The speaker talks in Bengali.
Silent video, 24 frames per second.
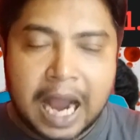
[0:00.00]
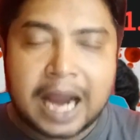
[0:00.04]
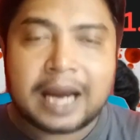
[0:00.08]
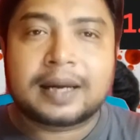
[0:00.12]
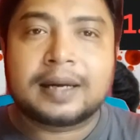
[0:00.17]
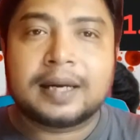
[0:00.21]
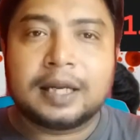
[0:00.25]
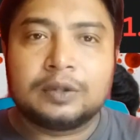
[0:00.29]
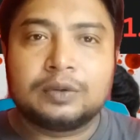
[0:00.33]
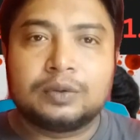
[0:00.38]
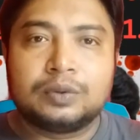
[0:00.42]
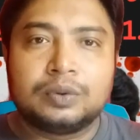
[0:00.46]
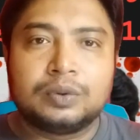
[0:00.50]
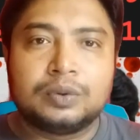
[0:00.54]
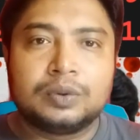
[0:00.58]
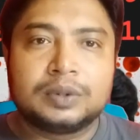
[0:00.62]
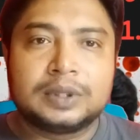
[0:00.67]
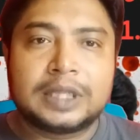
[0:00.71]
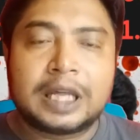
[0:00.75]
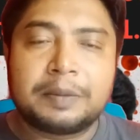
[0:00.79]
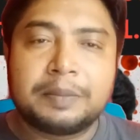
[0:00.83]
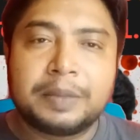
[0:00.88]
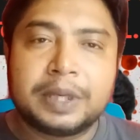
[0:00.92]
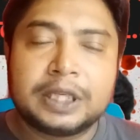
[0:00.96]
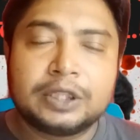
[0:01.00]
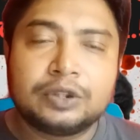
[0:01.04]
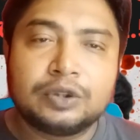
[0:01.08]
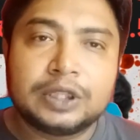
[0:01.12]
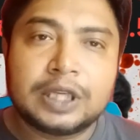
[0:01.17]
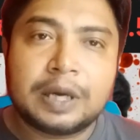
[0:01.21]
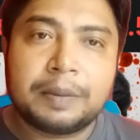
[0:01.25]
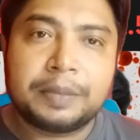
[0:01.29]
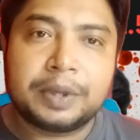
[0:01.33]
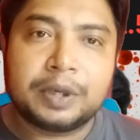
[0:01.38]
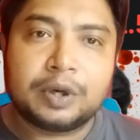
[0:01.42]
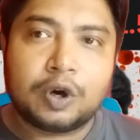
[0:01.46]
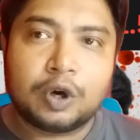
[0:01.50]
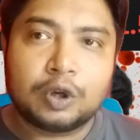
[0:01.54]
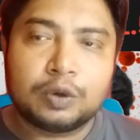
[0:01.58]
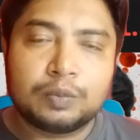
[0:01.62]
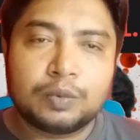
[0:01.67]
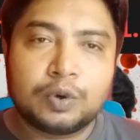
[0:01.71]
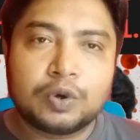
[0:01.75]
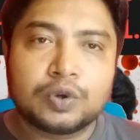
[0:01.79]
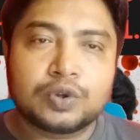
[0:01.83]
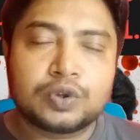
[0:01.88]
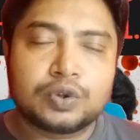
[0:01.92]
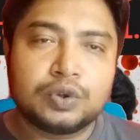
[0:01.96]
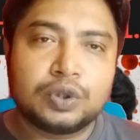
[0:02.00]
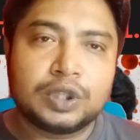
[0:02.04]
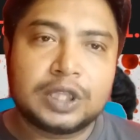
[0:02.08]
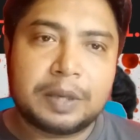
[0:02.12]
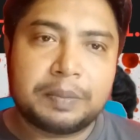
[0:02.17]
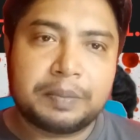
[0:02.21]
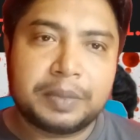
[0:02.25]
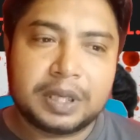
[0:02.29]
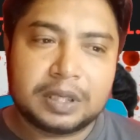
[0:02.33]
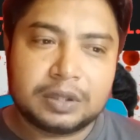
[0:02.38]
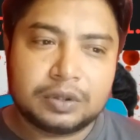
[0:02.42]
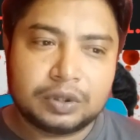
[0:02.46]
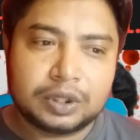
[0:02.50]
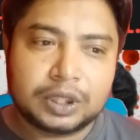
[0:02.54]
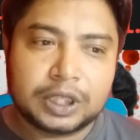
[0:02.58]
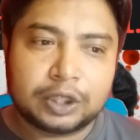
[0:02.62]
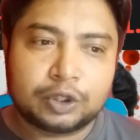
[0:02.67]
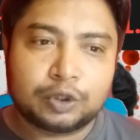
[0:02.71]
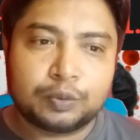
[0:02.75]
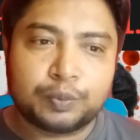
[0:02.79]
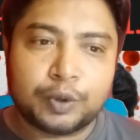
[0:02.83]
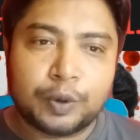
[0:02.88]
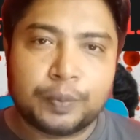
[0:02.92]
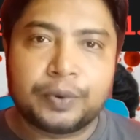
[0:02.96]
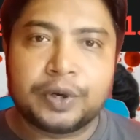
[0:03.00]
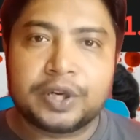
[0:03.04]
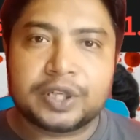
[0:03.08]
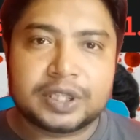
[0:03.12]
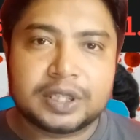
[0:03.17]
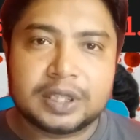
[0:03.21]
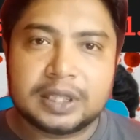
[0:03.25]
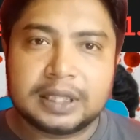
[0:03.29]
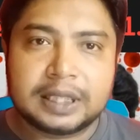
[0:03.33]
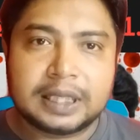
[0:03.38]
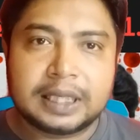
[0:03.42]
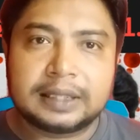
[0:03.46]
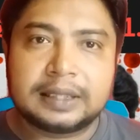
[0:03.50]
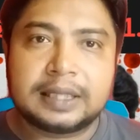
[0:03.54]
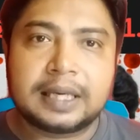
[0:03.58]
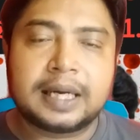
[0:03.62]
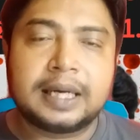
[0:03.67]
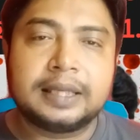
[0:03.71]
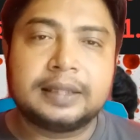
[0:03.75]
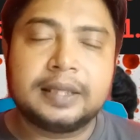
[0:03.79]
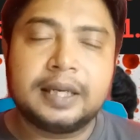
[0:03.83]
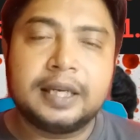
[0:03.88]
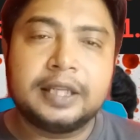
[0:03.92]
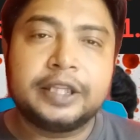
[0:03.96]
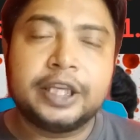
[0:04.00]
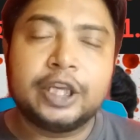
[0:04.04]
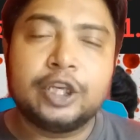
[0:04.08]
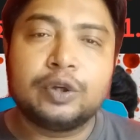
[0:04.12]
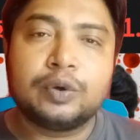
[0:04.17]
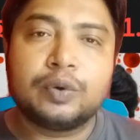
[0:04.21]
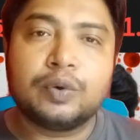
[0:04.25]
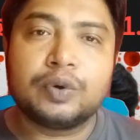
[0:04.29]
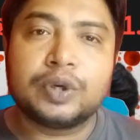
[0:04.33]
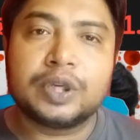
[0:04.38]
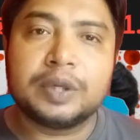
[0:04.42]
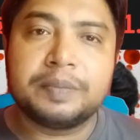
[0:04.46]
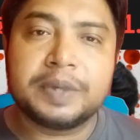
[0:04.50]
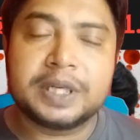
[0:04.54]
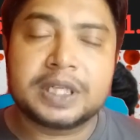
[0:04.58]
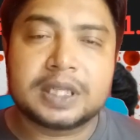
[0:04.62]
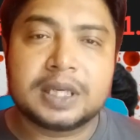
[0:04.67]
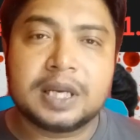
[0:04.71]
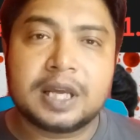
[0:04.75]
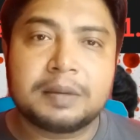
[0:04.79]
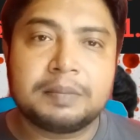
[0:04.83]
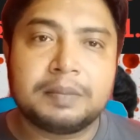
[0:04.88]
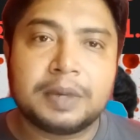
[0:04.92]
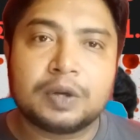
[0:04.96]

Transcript: আক্রান্ত তার মানে যদি আমরা অলমোস্ট যদি আমরা যদি একটু পপুলেশনের দিকে তাকাই তাহলে তিন কোটি বিশ লাখ